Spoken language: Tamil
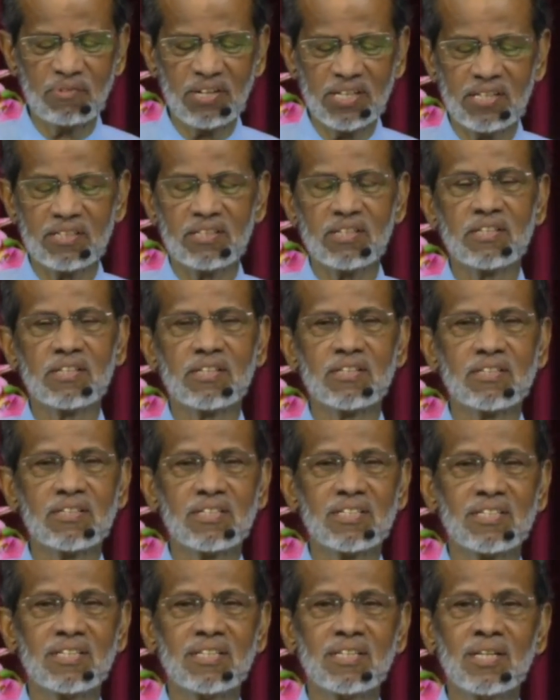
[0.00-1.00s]
வேதத்திலிருந்து
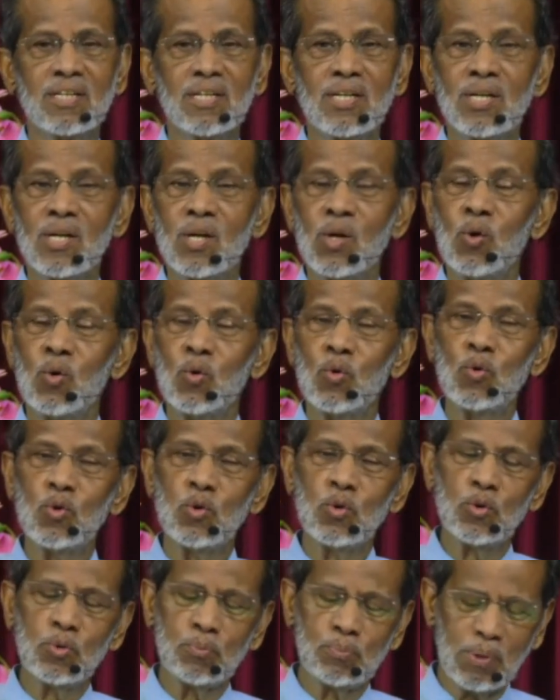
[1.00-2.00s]

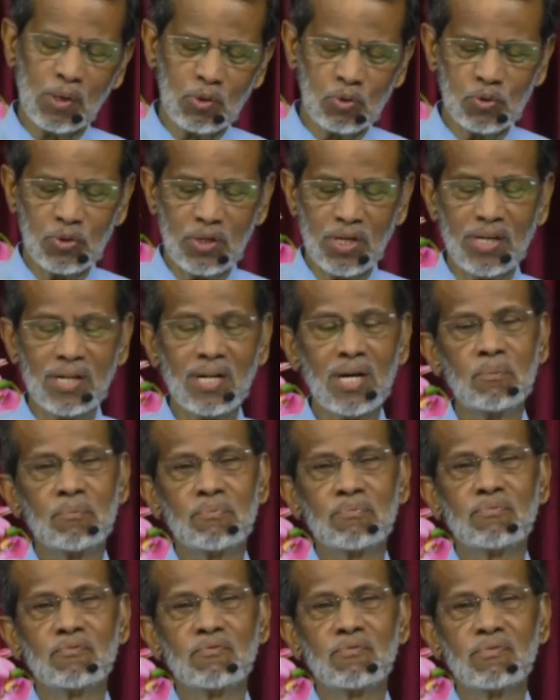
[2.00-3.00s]
ஒரு பகுதியை நாம்